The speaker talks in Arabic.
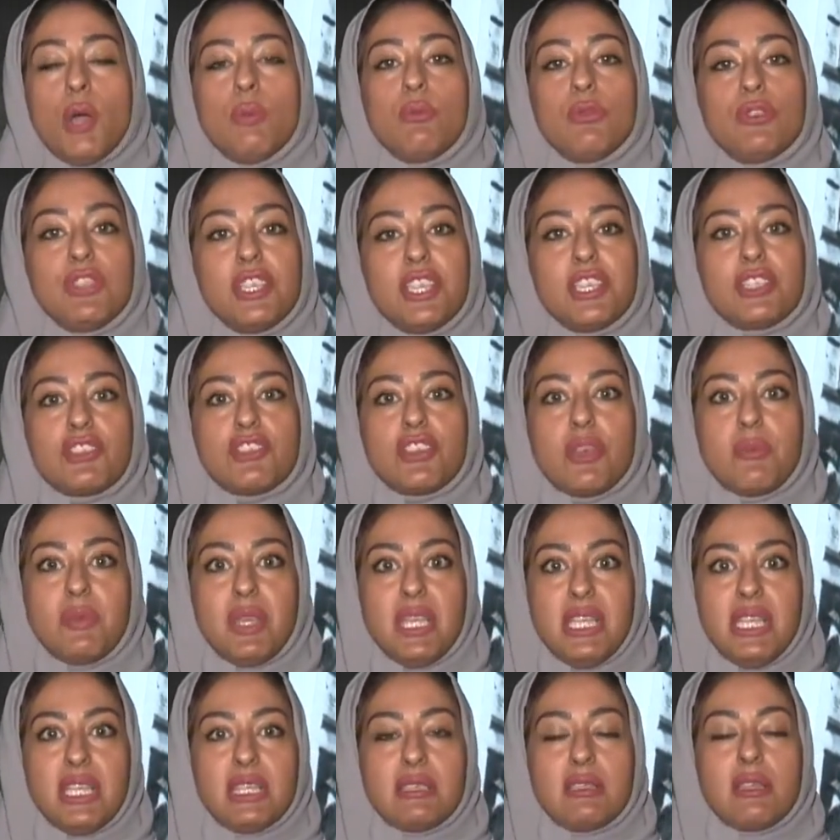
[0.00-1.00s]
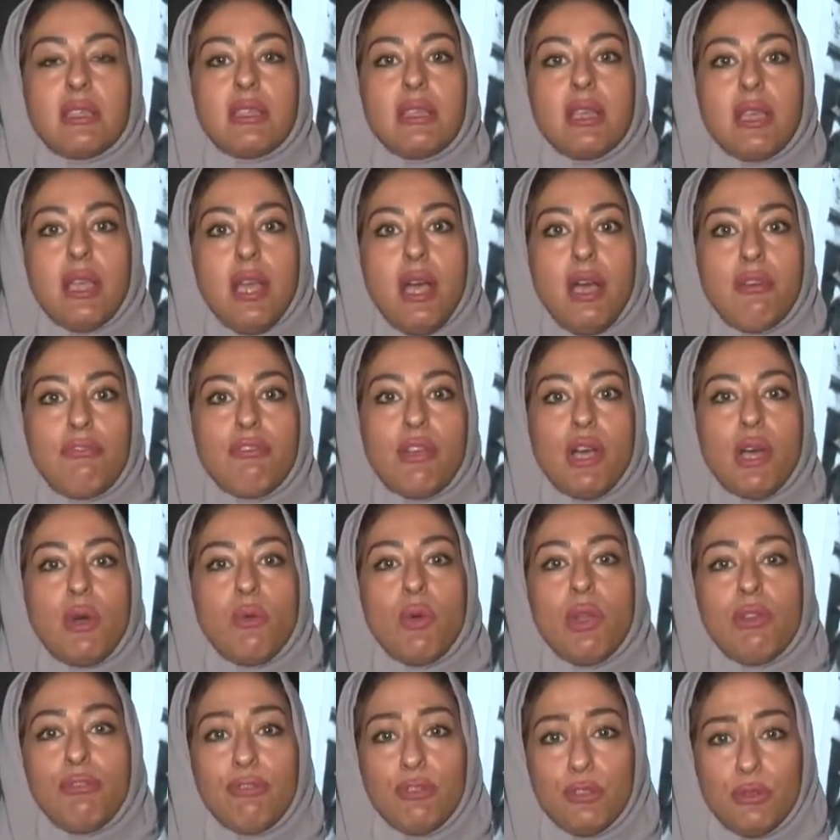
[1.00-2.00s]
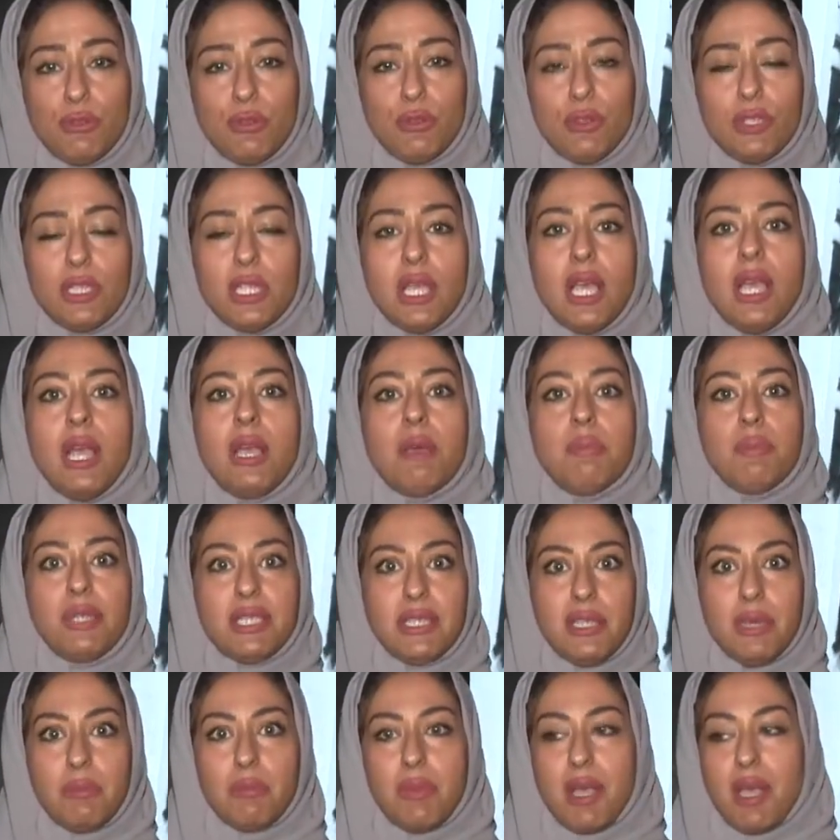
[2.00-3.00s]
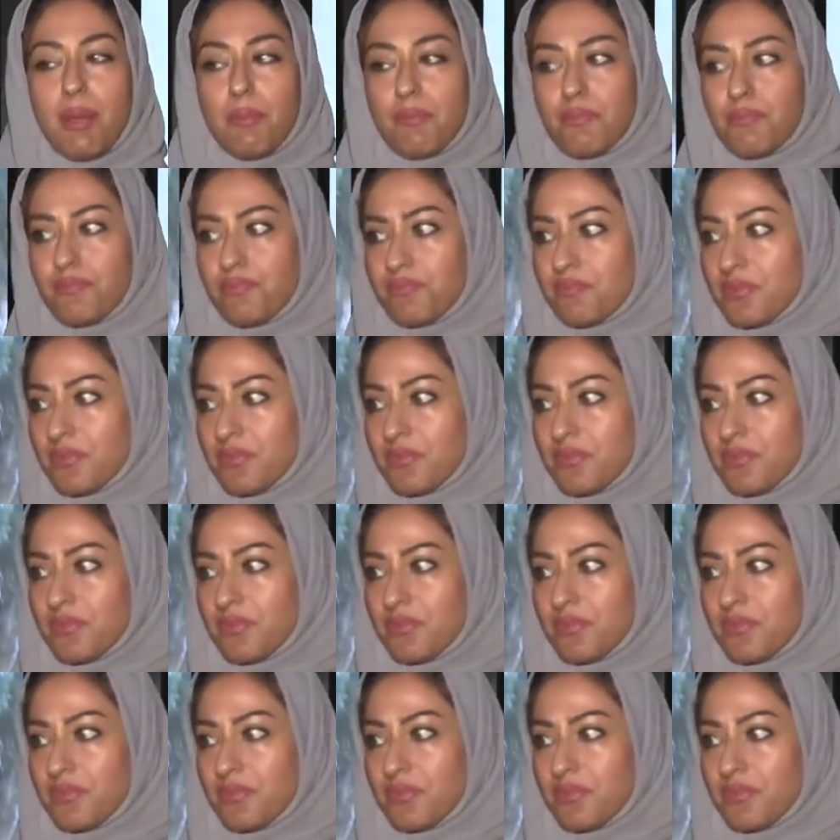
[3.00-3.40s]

مدير جمعية الثقافة والفنون بالدمام